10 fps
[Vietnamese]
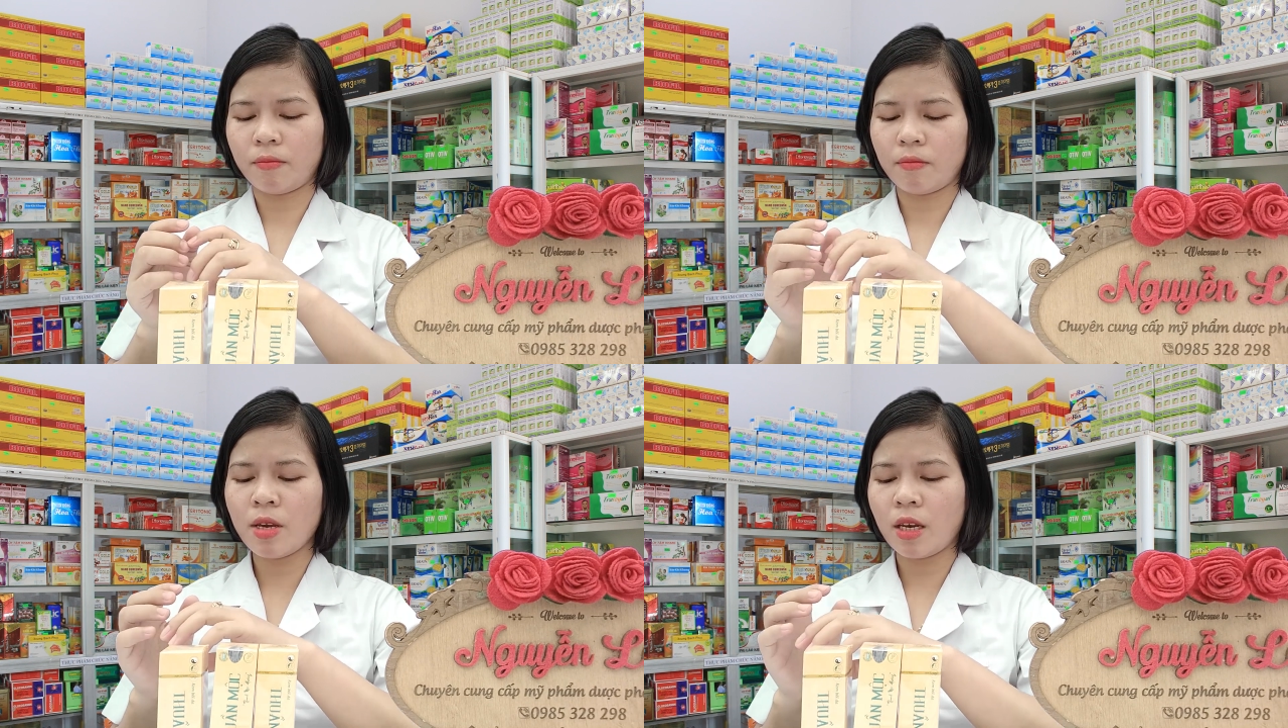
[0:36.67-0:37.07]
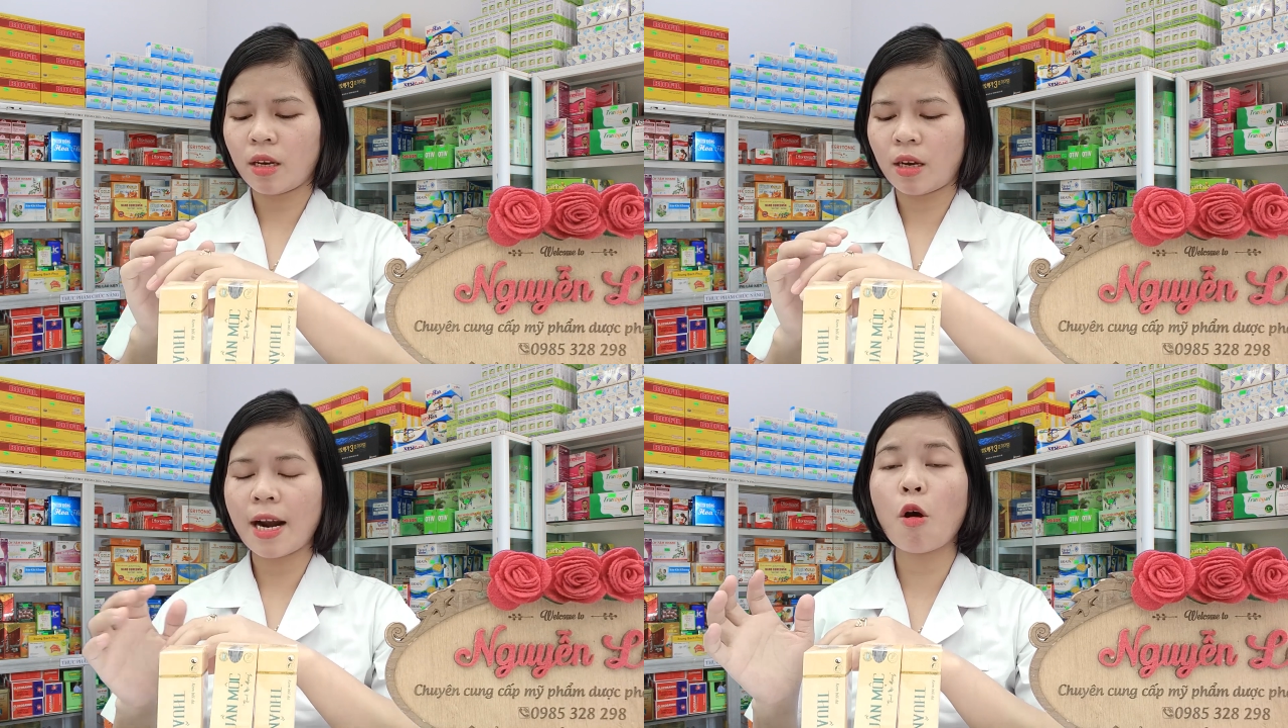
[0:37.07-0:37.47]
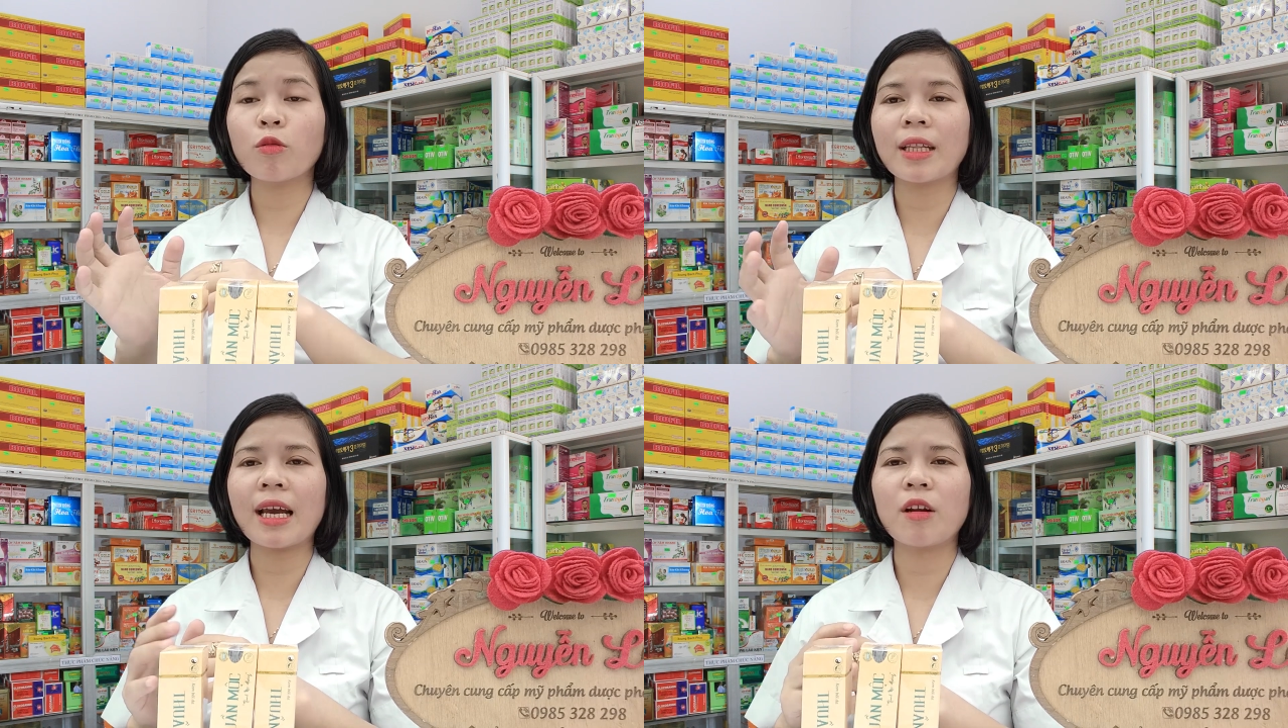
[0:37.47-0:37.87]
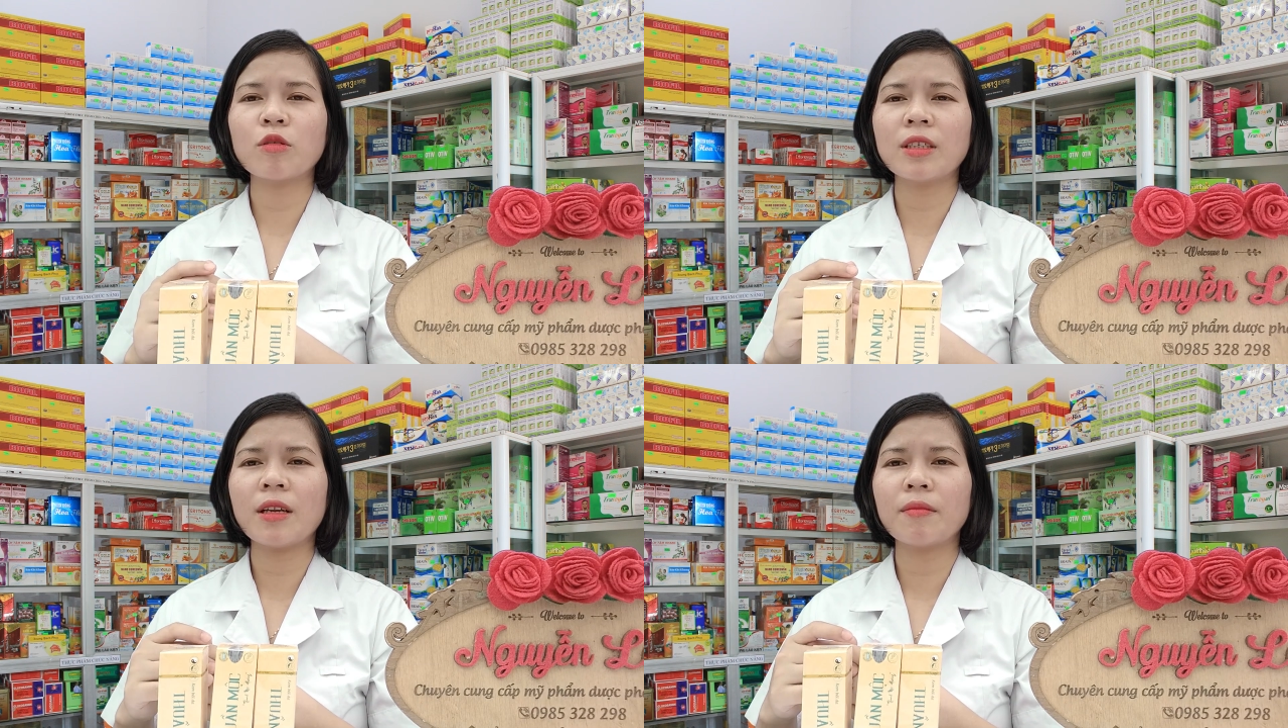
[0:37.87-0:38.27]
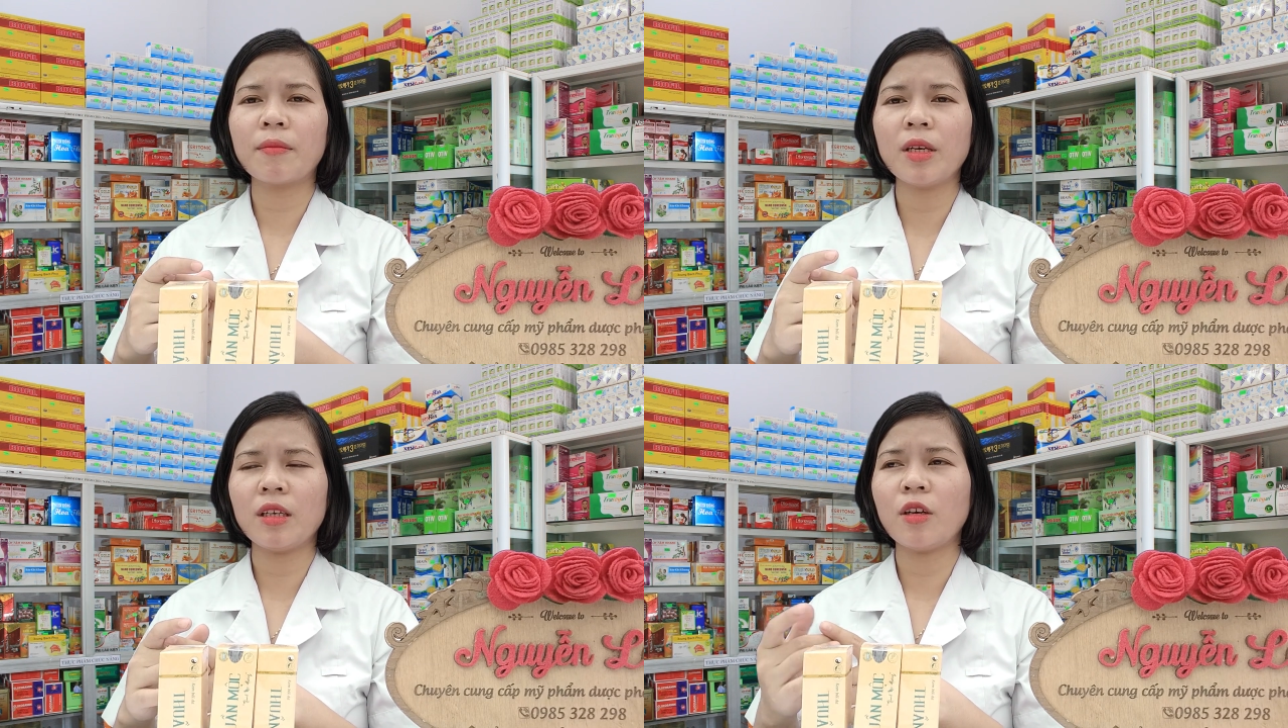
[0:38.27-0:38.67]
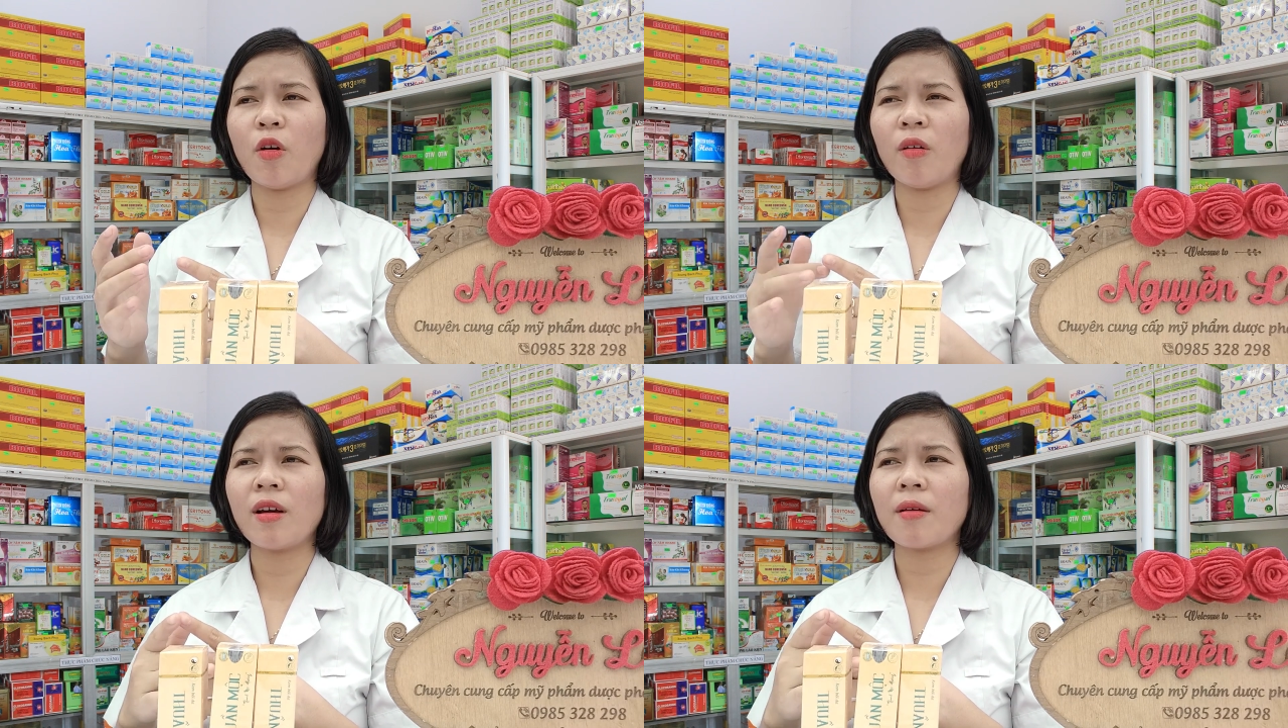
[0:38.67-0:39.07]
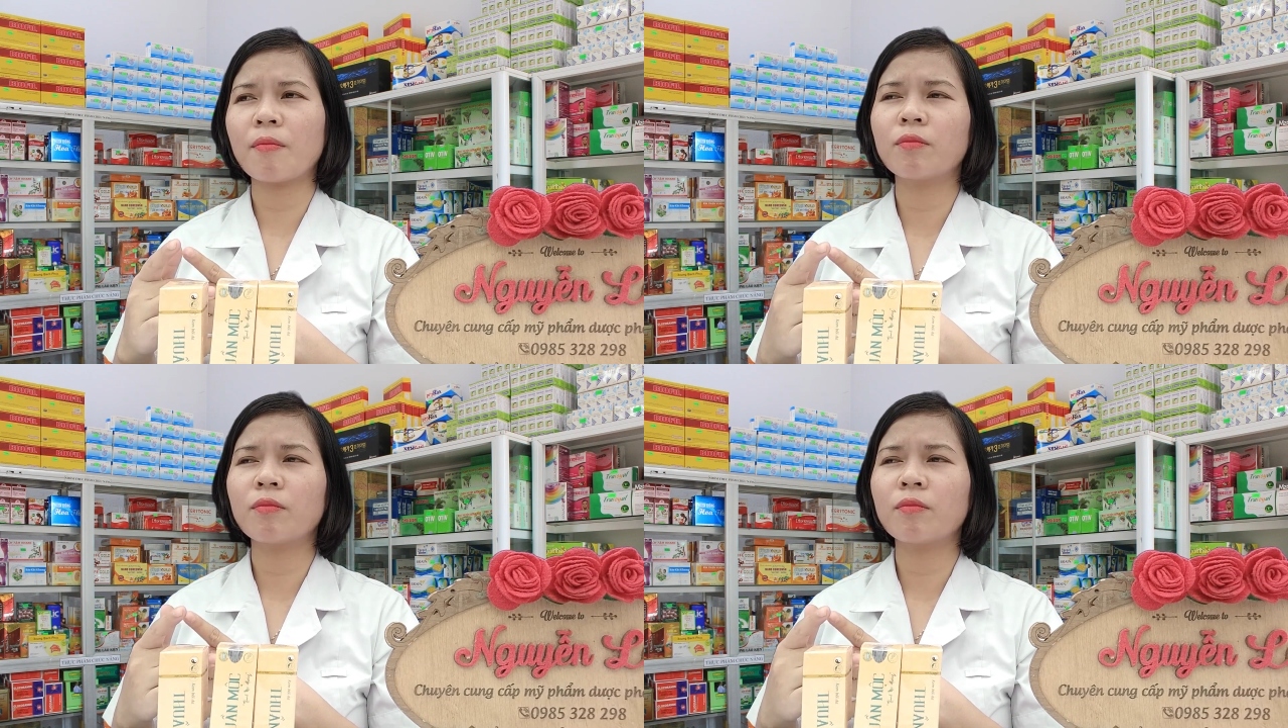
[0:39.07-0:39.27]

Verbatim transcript: bị đau tay đau chân mà bị kiểu là,